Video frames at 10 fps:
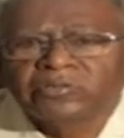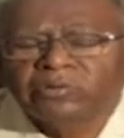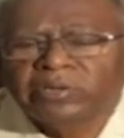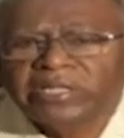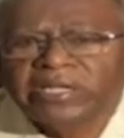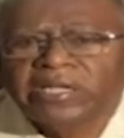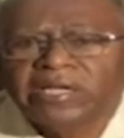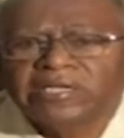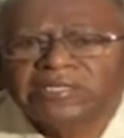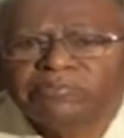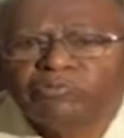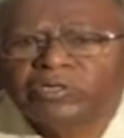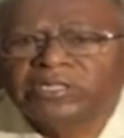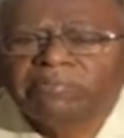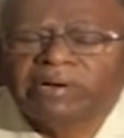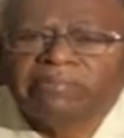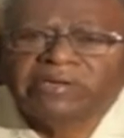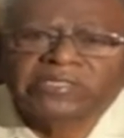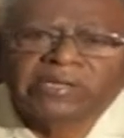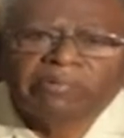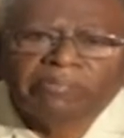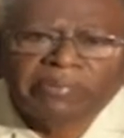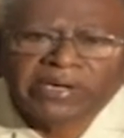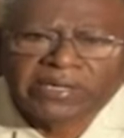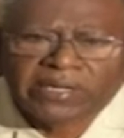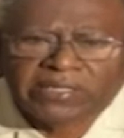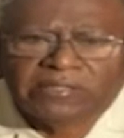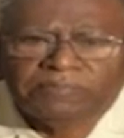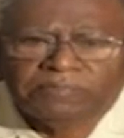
సో దీనికి స్ఫూర్తి బాబాసాహెబ్ అంబేద్కర్